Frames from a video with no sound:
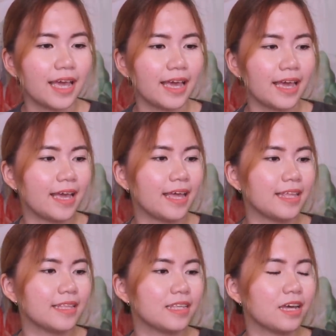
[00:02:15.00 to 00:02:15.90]

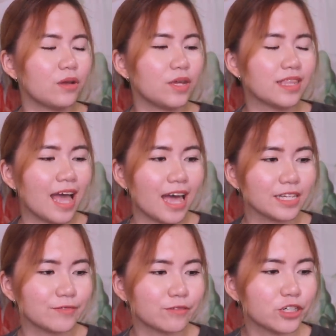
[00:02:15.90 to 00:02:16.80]
and it
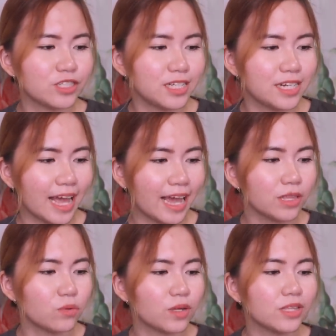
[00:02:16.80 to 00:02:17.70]
has 4G
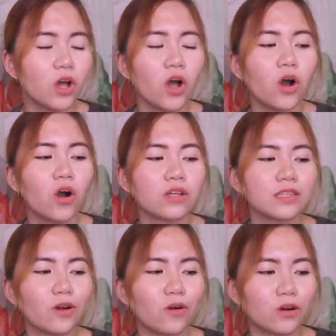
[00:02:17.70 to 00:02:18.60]
light with
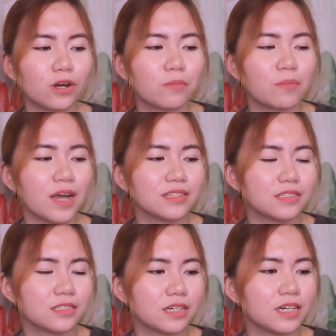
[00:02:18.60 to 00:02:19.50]
octa-core
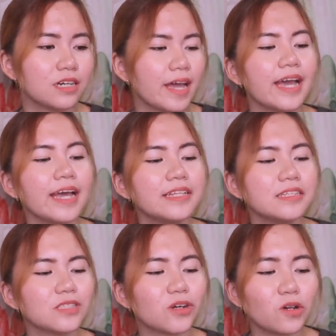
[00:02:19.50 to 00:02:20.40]
processor
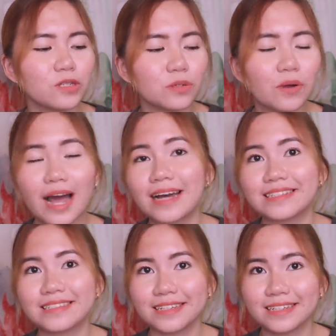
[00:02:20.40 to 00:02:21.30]
and it also
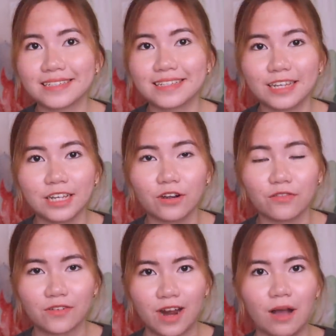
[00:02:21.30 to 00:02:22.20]
has 6 gb
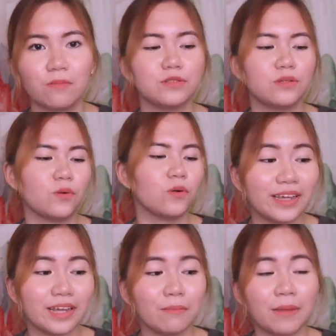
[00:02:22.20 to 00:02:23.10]
of RAM. So
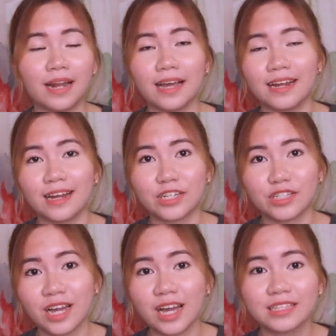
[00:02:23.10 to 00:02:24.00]
ayan, malaki-laki
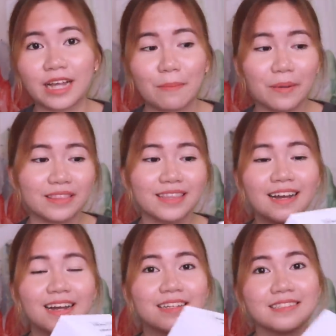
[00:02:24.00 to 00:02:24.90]
siya, dapat
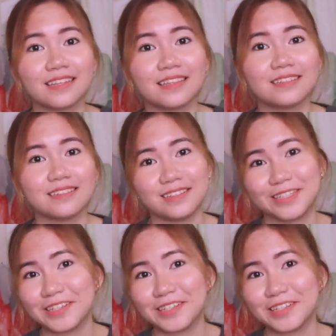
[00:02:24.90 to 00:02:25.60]
lang kasi this is